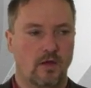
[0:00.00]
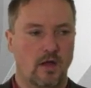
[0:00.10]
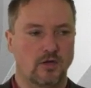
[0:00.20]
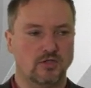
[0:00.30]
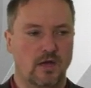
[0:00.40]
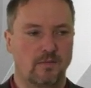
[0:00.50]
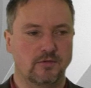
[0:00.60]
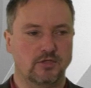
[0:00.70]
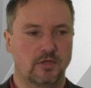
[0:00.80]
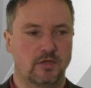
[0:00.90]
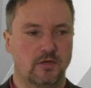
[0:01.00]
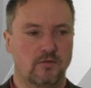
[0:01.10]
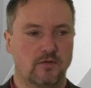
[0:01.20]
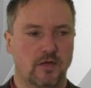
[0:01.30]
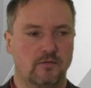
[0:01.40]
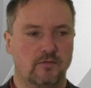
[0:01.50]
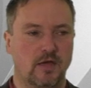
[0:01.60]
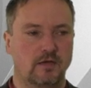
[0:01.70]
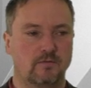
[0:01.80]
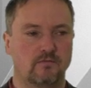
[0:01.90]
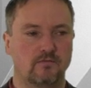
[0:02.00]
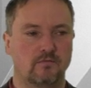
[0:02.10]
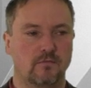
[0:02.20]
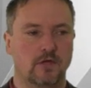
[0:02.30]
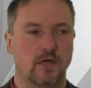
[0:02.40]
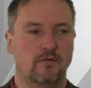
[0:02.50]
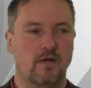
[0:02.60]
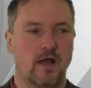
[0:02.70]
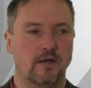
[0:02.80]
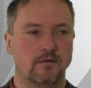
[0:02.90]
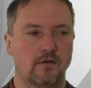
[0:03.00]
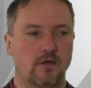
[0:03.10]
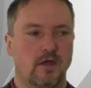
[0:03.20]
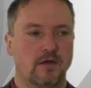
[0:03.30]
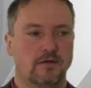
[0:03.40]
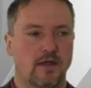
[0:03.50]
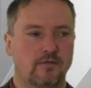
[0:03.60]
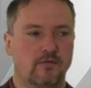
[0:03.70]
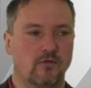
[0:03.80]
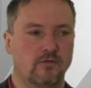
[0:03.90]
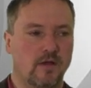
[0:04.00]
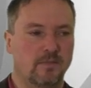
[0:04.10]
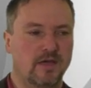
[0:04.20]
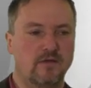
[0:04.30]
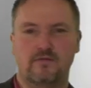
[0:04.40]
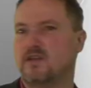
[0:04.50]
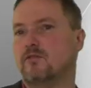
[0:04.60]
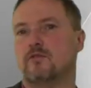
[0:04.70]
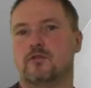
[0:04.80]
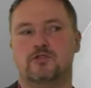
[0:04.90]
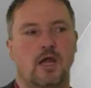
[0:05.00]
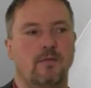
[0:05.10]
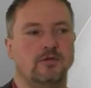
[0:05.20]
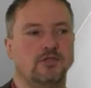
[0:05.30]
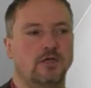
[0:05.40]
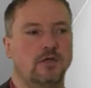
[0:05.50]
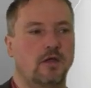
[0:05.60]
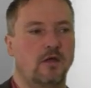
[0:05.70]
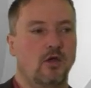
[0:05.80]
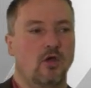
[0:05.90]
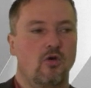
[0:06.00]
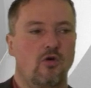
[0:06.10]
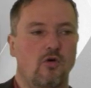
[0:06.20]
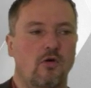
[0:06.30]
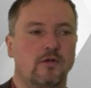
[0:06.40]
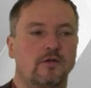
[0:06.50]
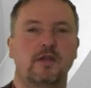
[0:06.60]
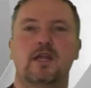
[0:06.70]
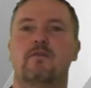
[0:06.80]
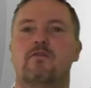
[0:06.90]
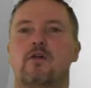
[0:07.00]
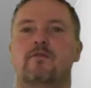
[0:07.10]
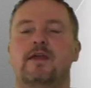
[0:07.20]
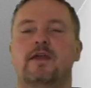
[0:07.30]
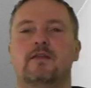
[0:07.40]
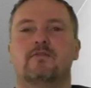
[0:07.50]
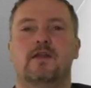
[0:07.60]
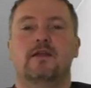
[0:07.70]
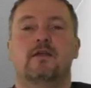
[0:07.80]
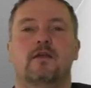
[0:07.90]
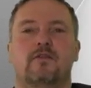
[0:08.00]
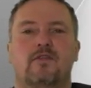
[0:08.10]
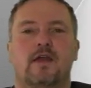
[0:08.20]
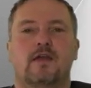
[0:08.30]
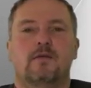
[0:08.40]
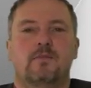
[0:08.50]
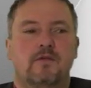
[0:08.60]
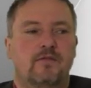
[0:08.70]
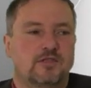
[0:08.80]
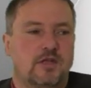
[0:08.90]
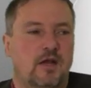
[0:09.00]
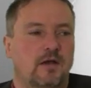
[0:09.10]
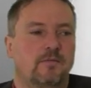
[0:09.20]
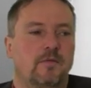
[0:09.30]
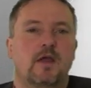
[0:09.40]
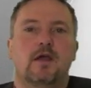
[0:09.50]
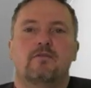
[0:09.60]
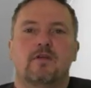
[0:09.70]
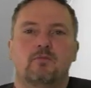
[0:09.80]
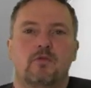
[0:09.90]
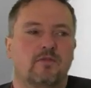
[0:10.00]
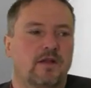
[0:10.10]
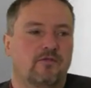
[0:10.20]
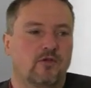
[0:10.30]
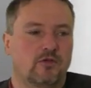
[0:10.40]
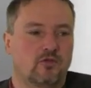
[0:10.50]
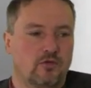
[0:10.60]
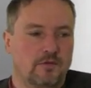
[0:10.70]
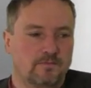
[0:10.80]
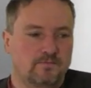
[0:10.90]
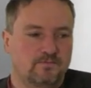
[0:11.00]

Ja, Schreibmaschine, ganz nett. Klicken wir an. Das ist unser Brief, das ist unsere Schreibmaschine und hier wollen wir jetzt den Serienbrief erstellen. Was müssen wir dafür tun?